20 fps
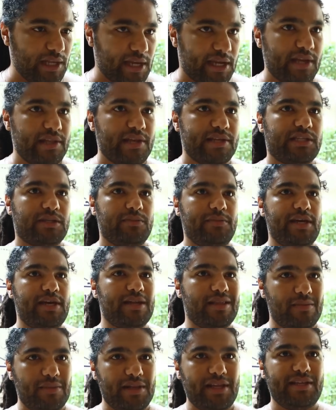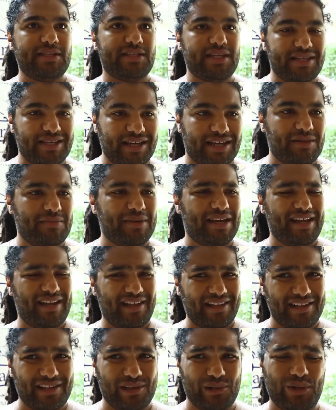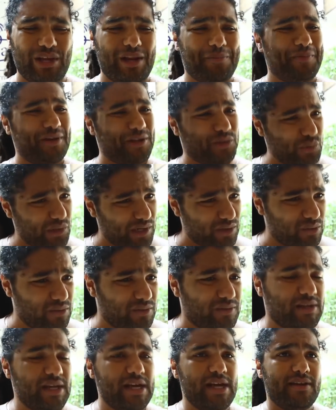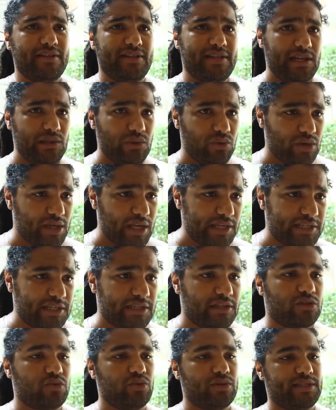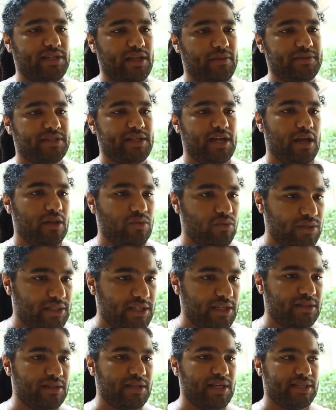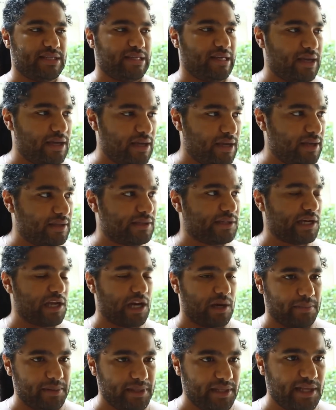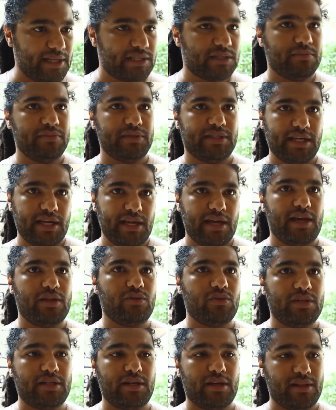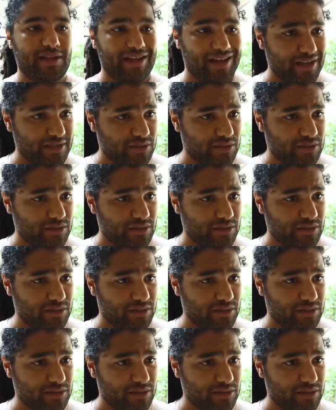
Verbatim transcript: لله كاينه السميه دابا الانسان تيخدم غير على داك لي ريبيرتوار ديالو كيزيد يتوسع مزيان ويزيد الناس يقرب الناس مزيان ويدير لي